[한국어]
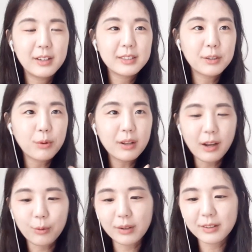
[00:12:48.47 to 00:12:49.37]
제가 이거 하나
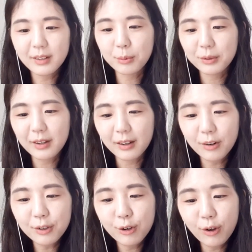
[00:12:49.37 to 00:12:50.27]
갖고 왔는데 보니까
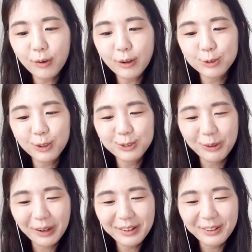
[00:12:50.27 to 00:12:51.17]
커리큘럼과 구성이
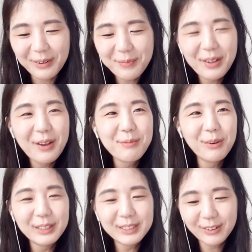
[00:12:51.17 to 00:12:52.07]
좋아요.
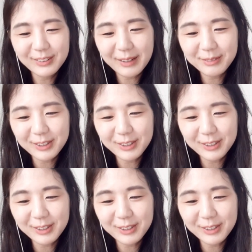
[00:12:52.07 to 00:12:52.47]
폴리청담